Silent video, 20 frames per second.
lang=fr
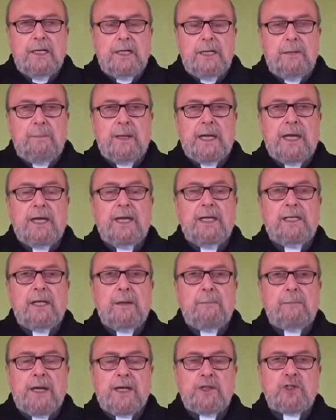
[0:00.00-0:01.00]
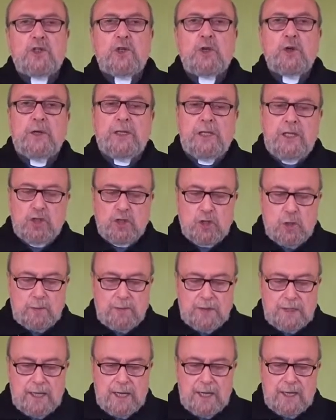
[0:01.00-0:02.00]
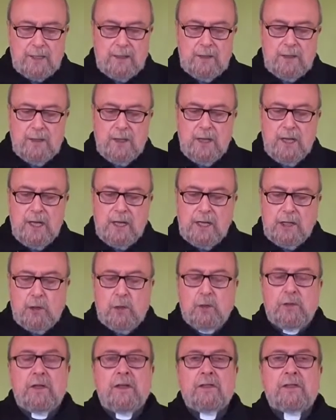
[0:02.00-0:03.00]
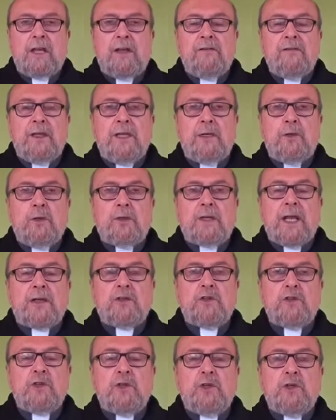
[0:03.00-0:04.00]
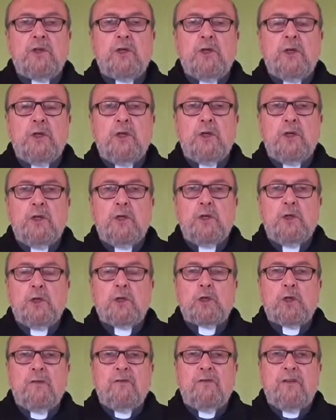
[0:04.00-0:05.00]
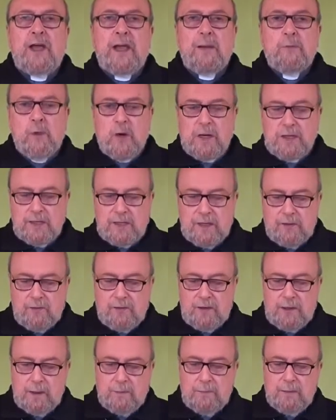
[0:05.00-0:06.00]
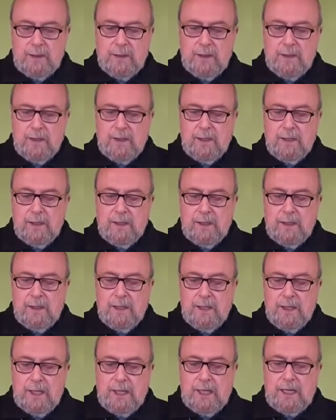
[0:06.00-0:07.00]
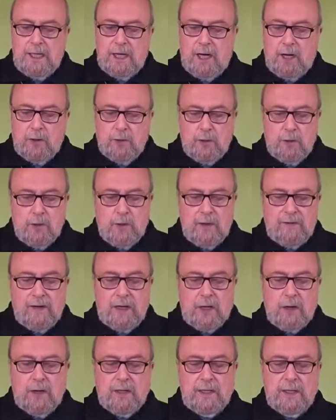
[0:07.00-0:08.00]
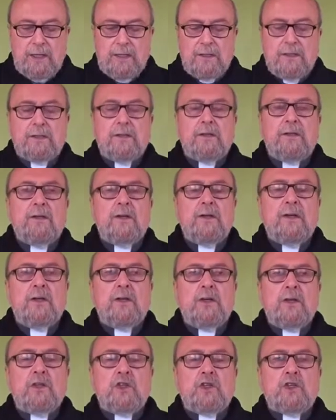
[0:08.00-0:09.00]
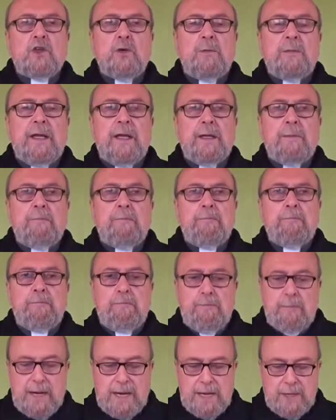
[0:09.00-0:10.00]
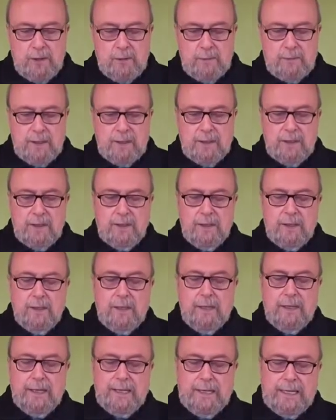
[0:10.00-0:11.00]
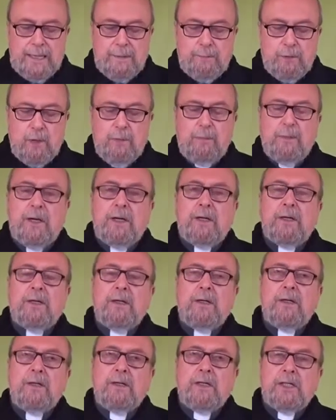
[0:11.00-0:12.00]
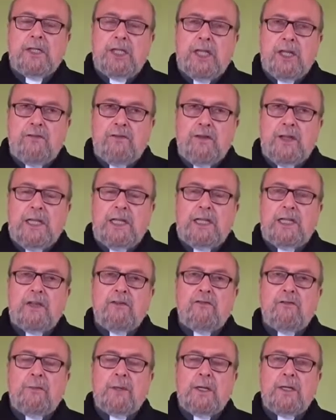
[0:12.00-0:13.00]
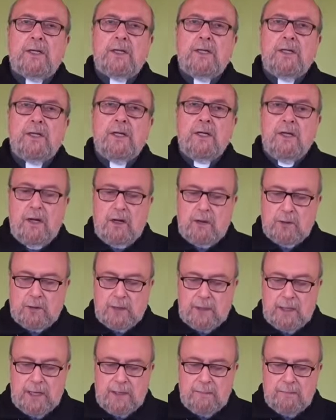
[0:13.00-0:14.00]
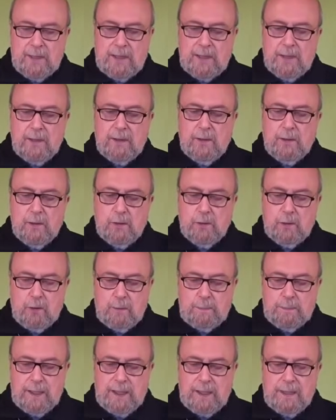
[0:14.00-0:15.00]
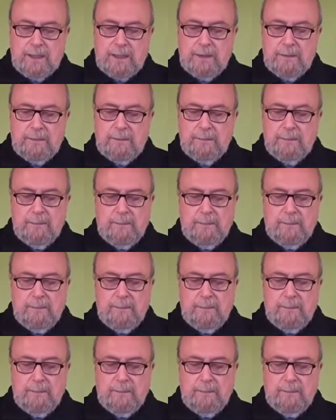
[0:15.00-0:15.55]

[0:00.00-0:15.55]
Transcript: Libérée des pressions et des obstacles qui ont entravé notre action, notre vrai moi s'affirme et, en union avec le Christ, se met pleinement, librement, définitivement entre les mains du Père.